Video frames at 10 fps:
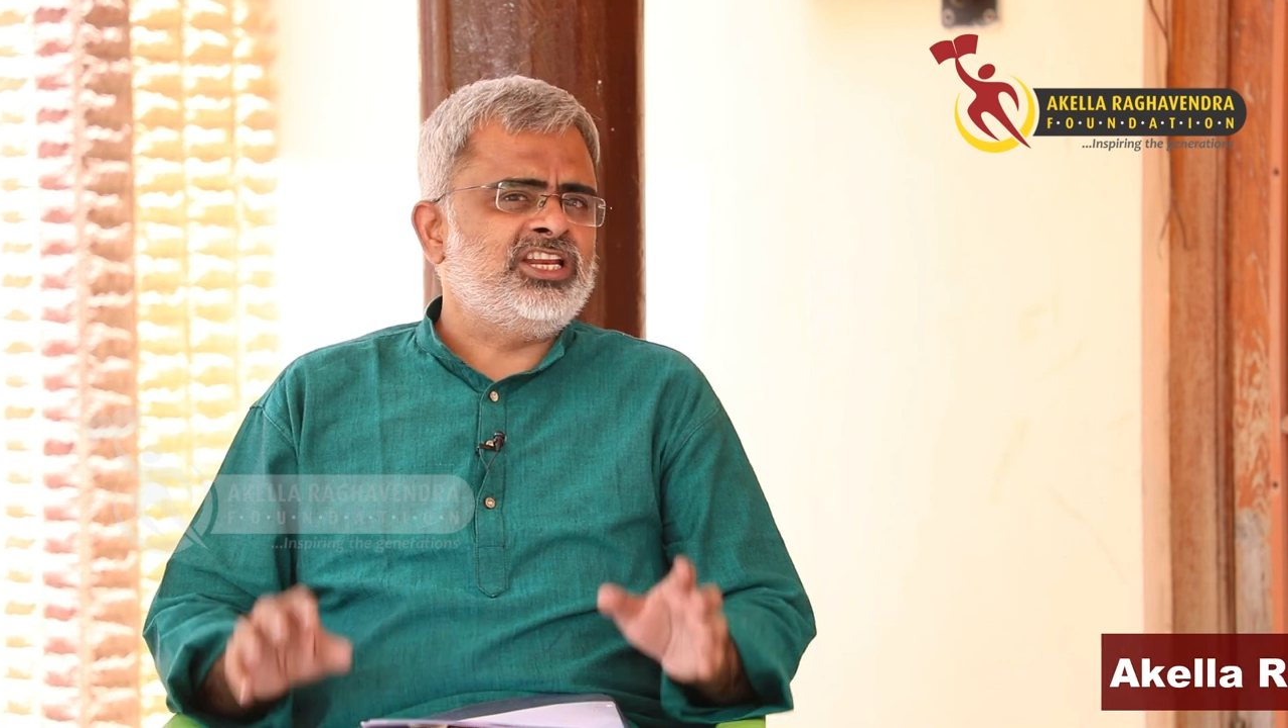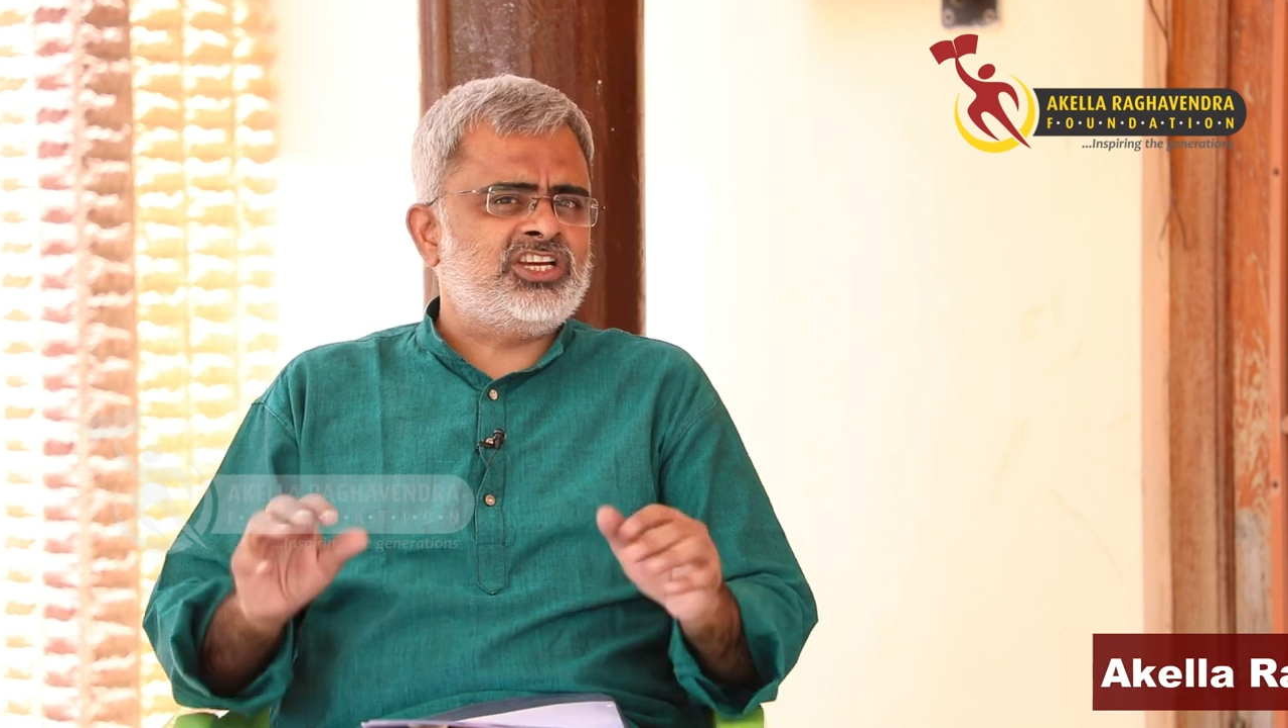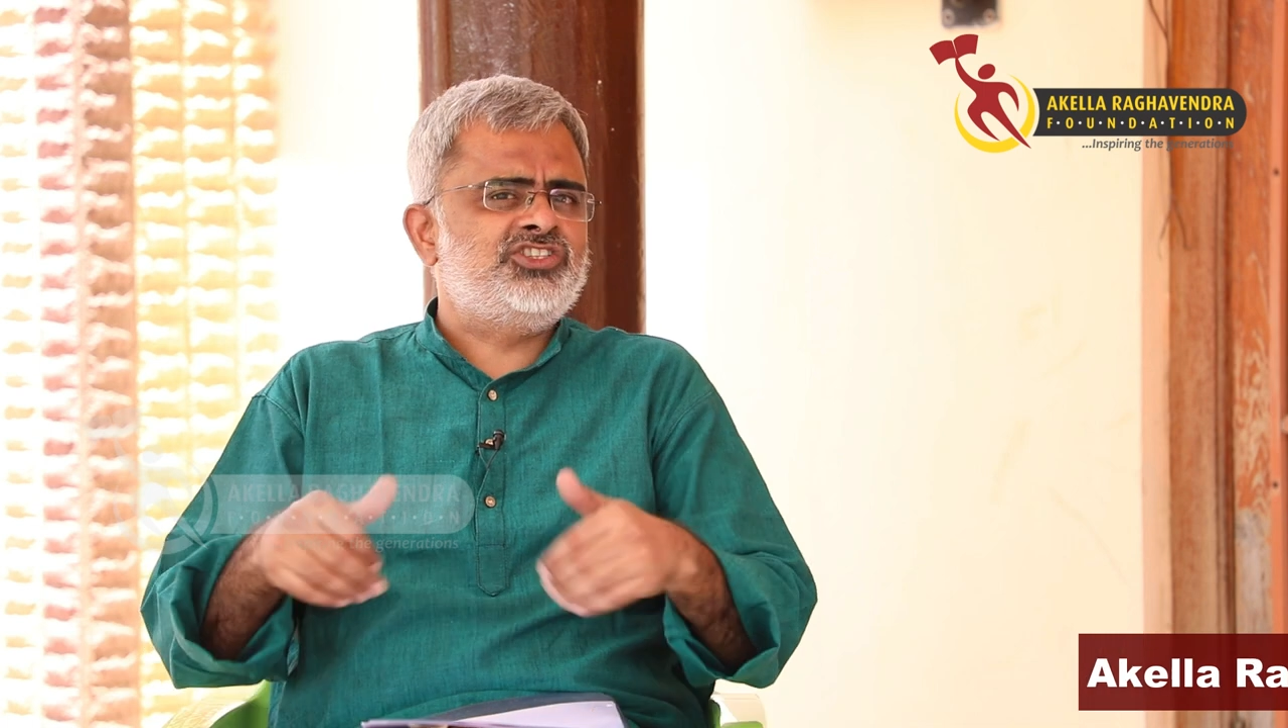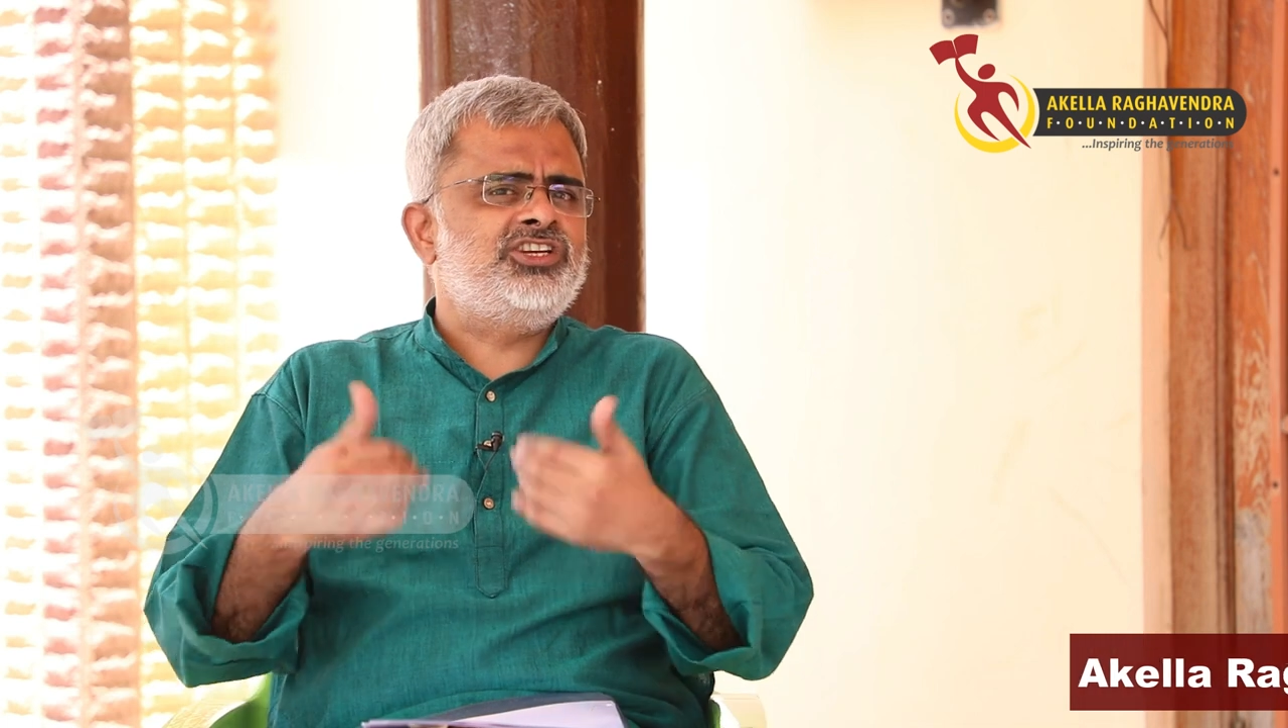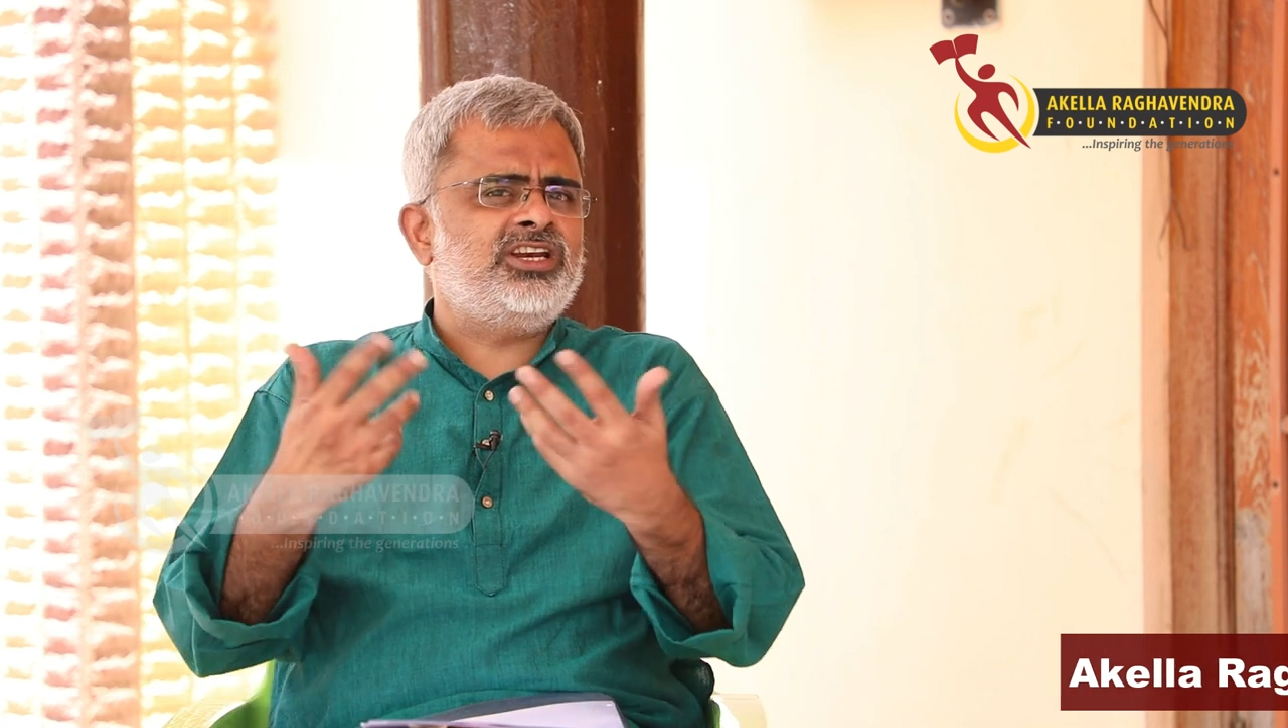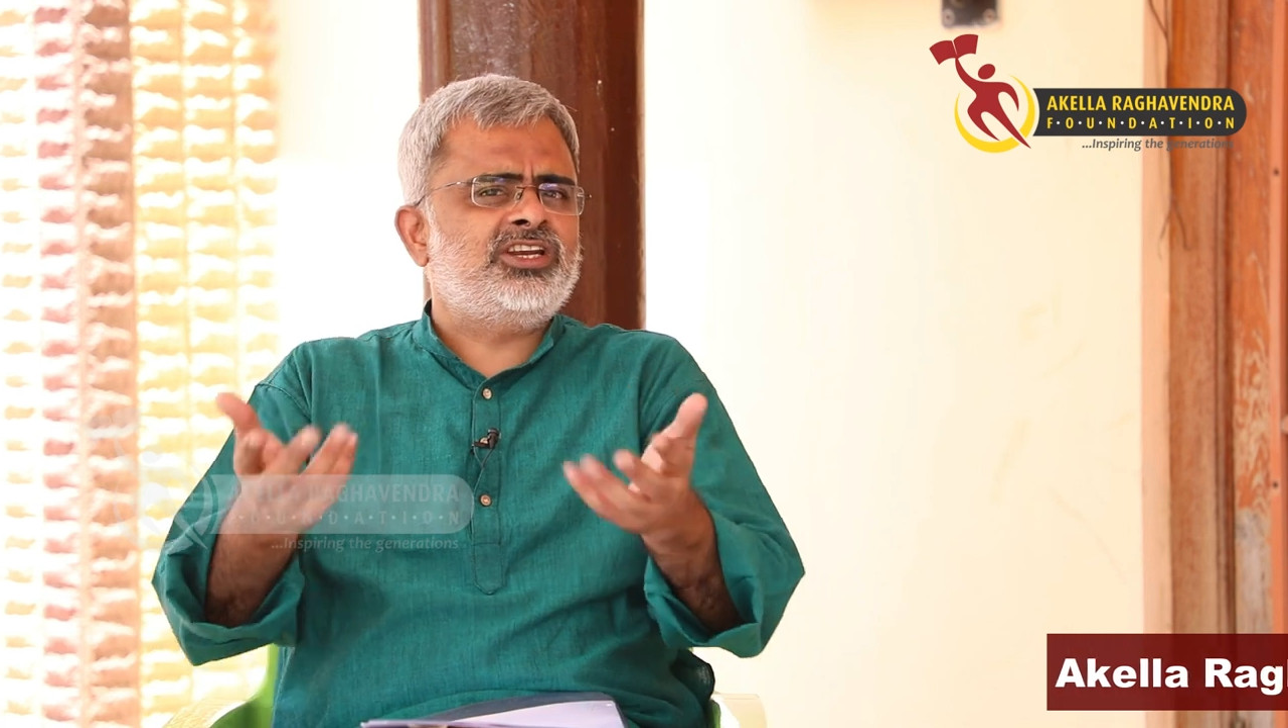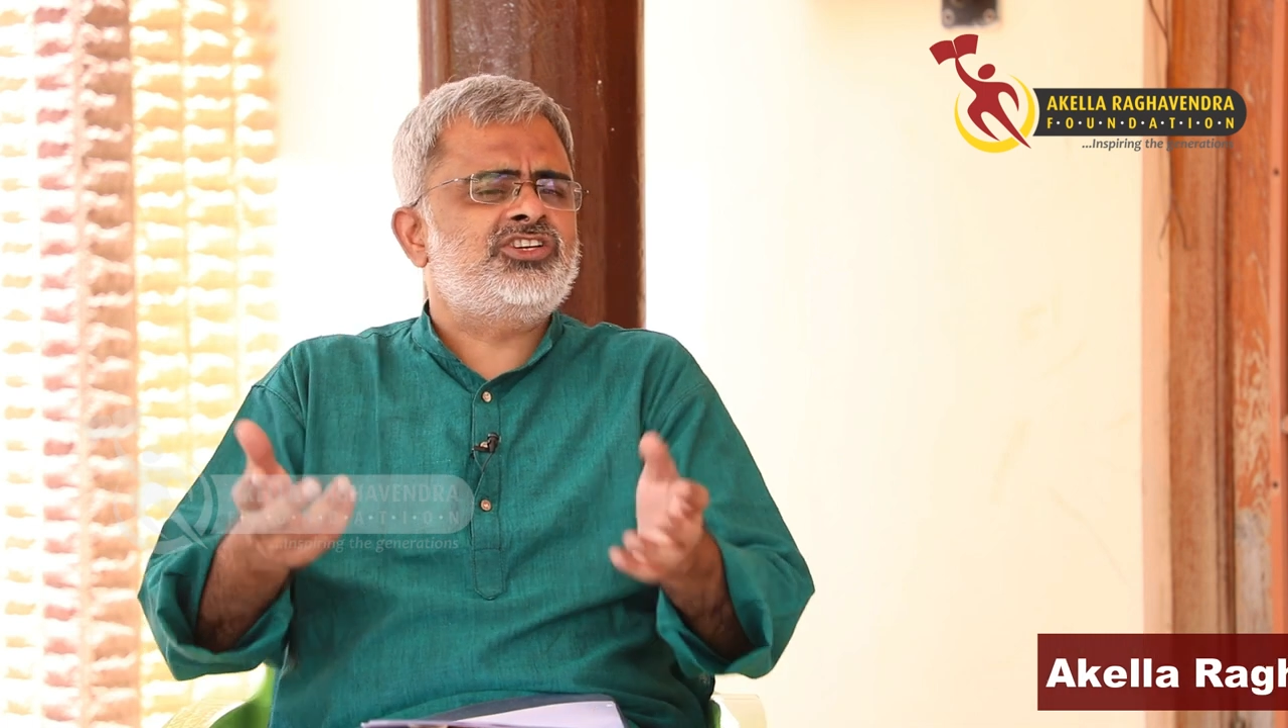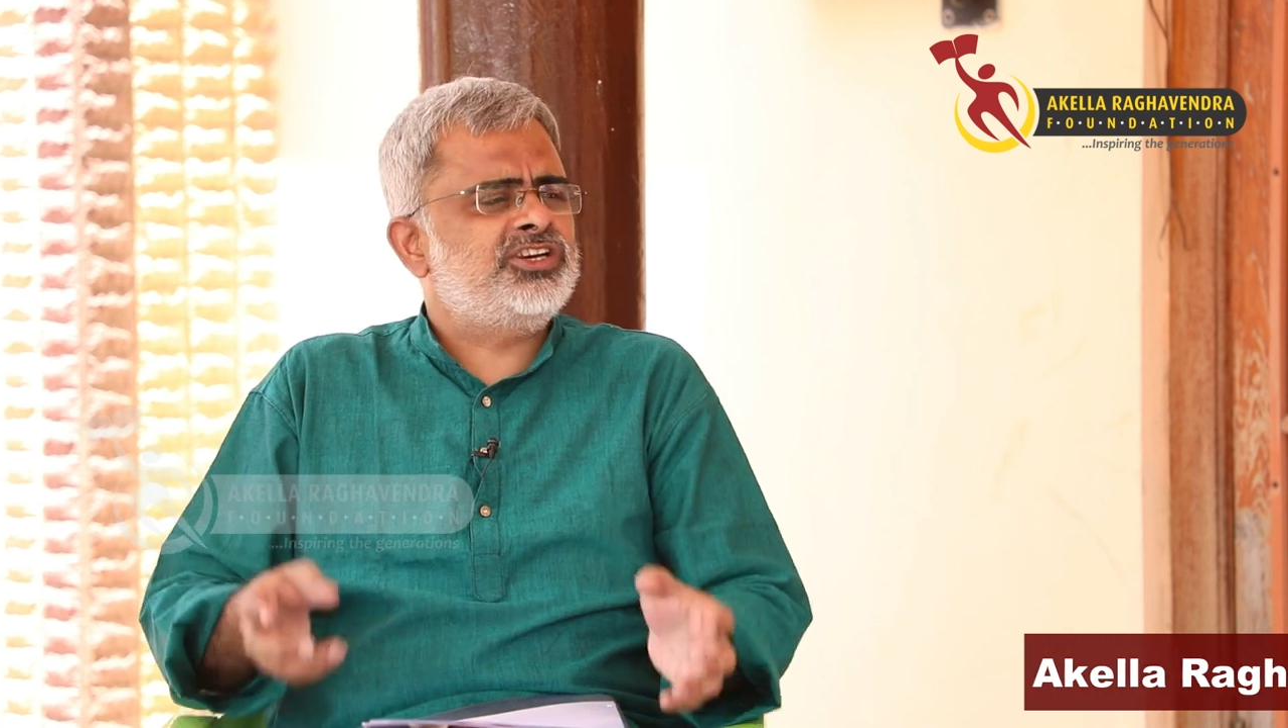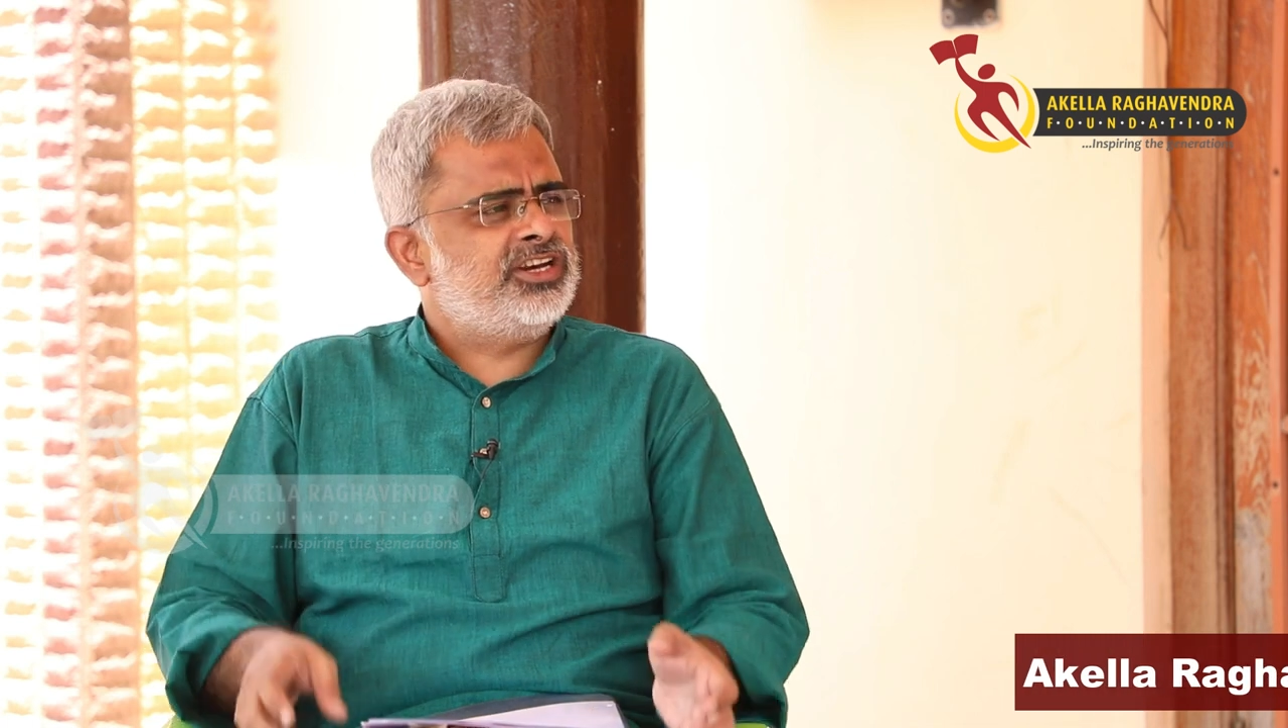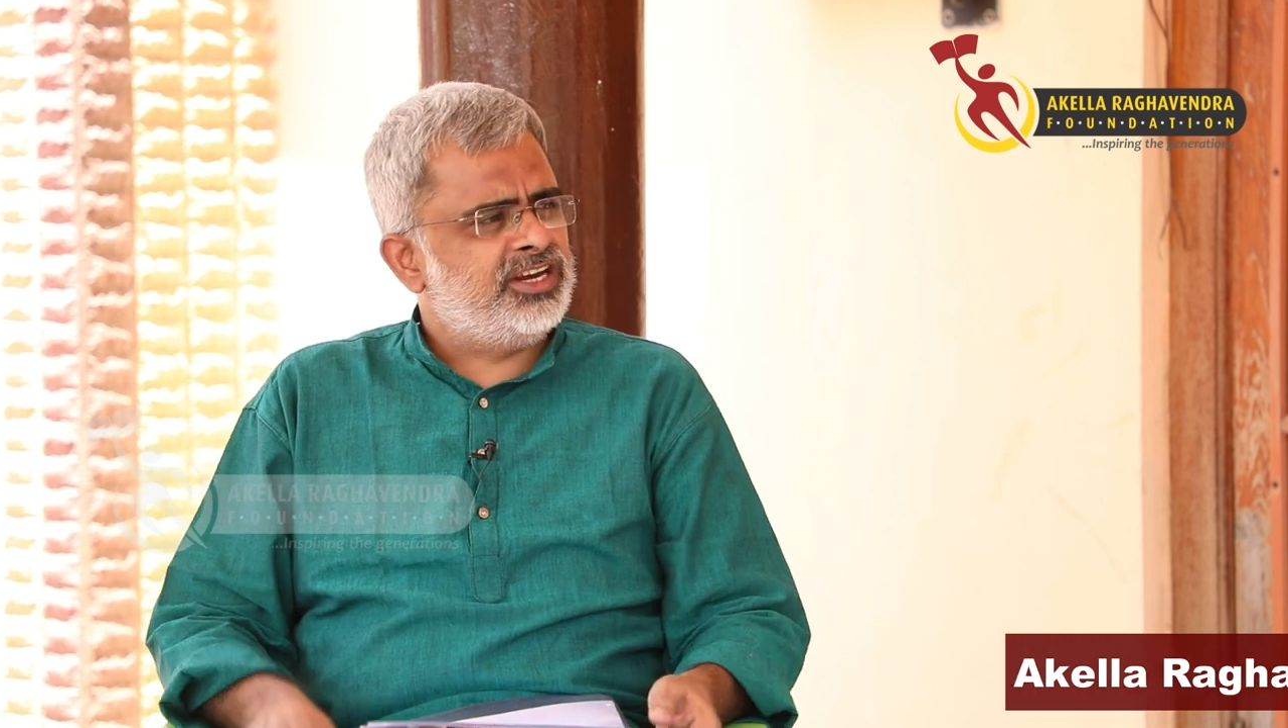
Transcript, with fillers: నెక్స్ట్ జనరేషన్